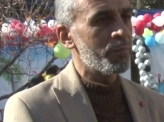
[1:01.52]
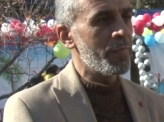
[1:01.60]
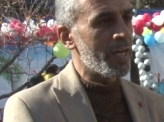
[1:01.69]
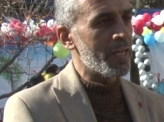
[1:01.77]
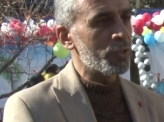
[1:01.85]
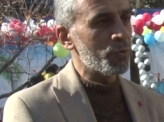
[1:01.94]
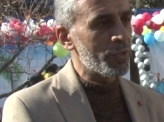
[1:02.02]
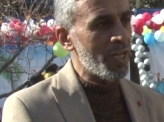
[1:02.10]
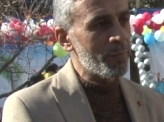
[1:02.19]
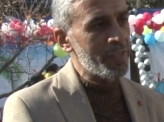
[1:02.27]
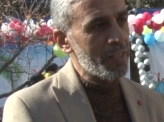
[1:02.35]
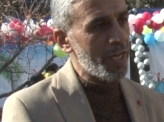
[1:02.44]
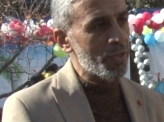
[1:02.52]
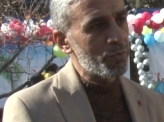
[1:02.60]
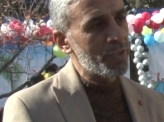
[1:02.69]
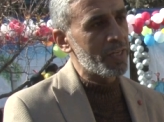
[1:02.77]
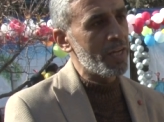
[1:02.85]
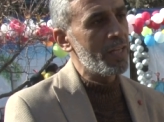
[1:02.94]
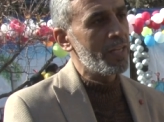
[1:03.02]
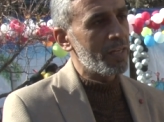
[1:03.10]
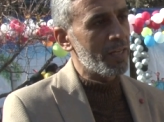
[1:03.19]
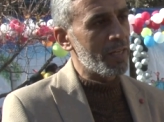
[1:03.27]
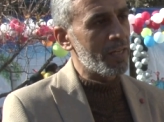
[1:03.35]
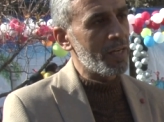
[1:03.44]
مع طلابه حيث يرى
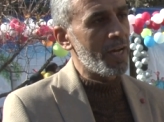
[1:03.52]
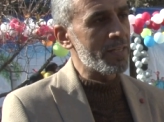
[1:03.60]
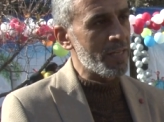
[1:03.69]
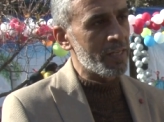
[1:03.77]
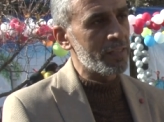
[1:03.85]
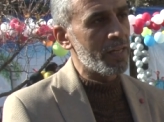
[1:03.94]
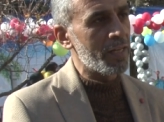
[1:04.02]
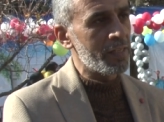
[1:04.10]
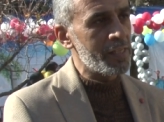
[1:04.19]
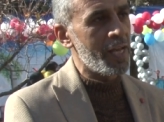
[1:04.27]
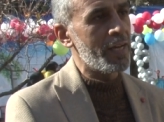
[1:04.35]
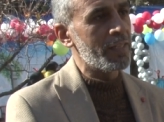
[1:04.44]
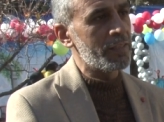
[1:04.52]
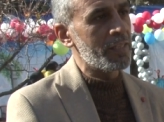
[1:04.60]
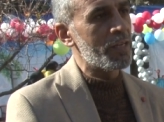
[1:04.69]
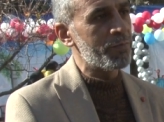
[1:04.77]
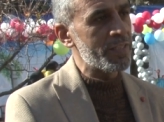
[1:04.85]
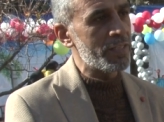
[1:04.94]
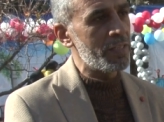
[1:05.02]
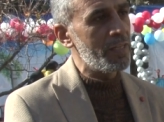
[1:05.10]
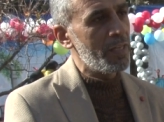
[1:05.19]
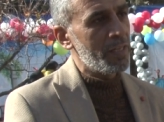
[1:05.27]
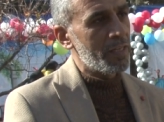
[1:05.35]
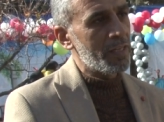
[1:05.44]
آه، حصاد نهاية الفصل
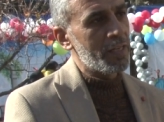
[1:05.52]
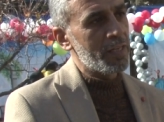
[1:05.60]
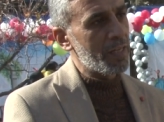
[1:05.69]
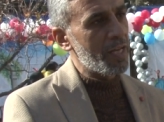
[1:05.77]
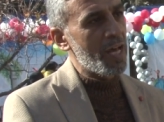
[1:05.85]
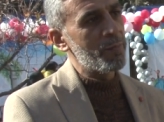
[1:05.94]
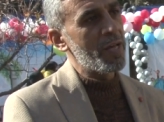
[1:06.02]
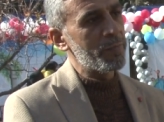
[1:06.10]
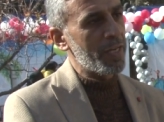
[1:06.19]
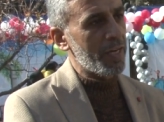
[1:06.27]
أمام